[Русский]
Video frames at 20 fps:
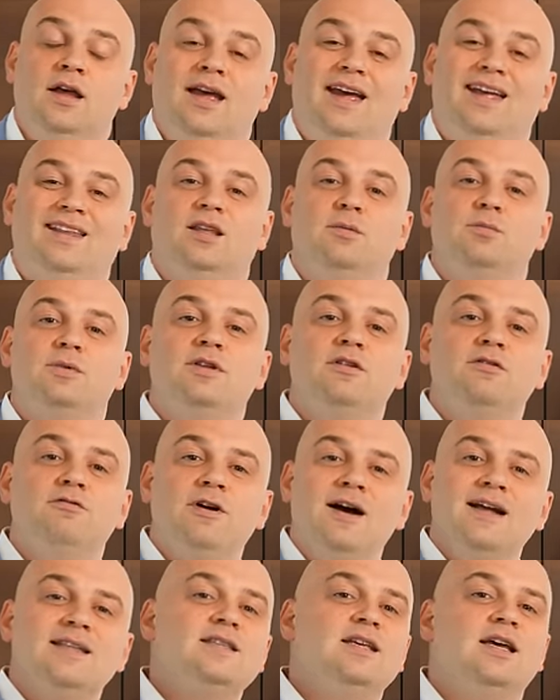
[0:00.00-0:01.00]
Это
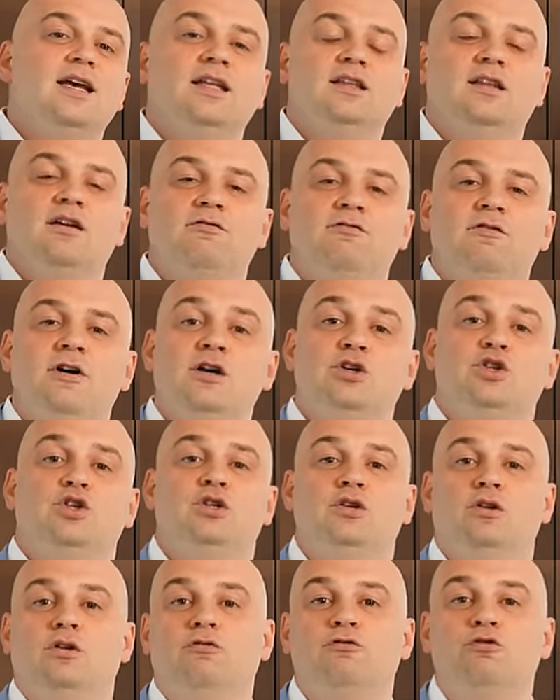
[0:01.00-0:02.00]
мотивация, это
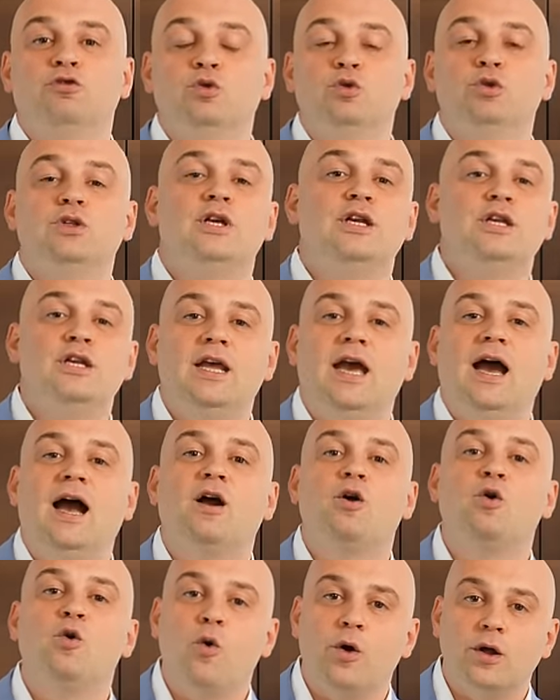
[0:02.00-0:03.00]
ваш внутренний
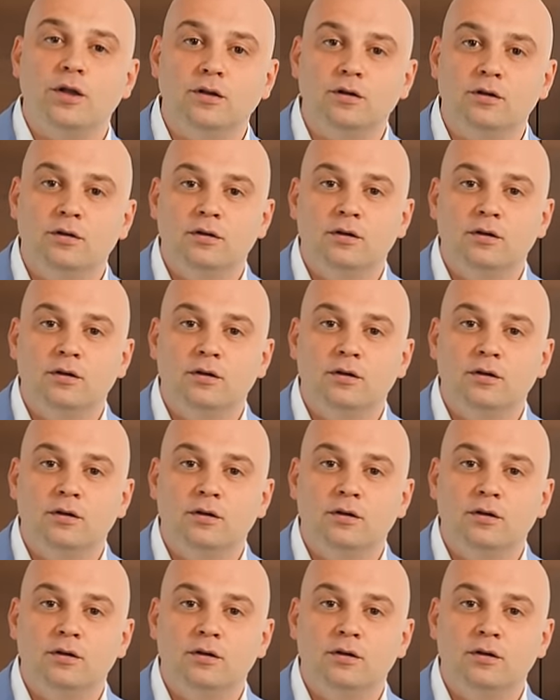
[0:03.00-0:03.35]
огонь